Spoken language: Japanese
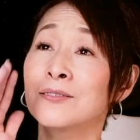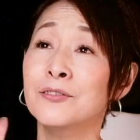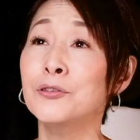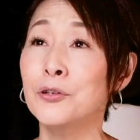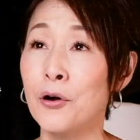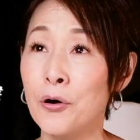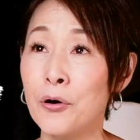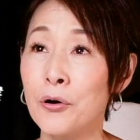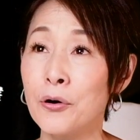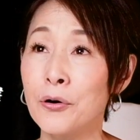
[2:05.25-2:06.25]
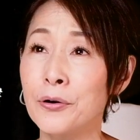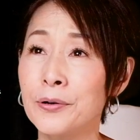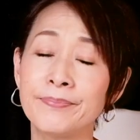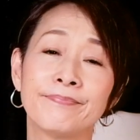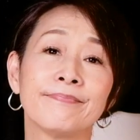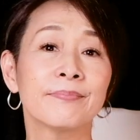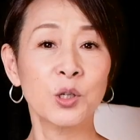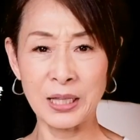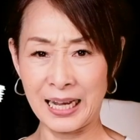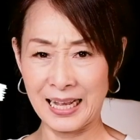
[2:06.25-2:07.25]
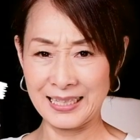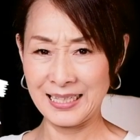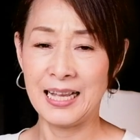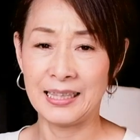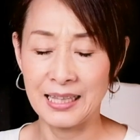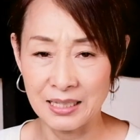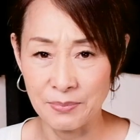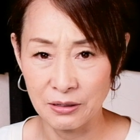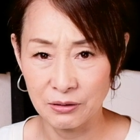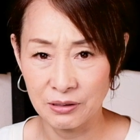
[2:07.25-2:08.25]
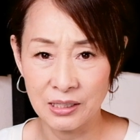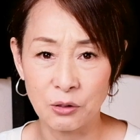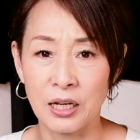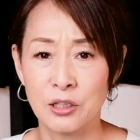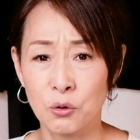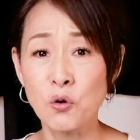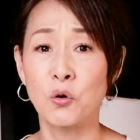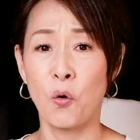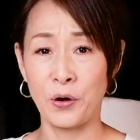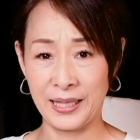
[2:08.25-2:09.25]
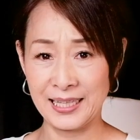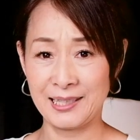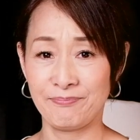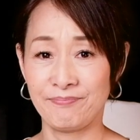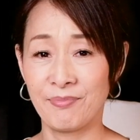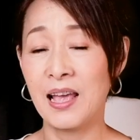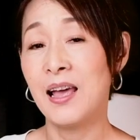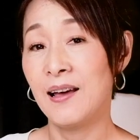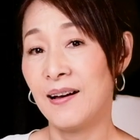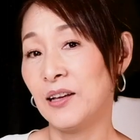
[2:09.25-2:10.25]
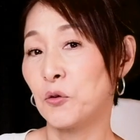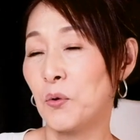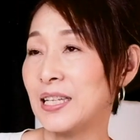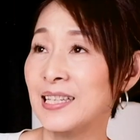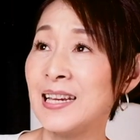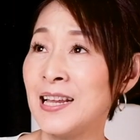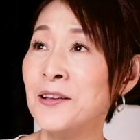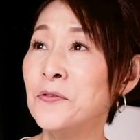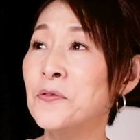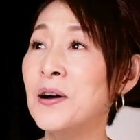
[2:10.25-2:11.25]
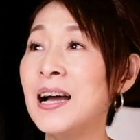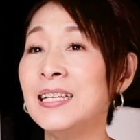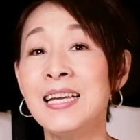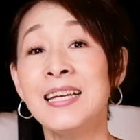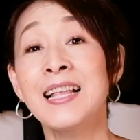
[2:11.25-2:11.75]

年よ」こんな感じになってしまう人がすごく多いです。あとは「神話になれの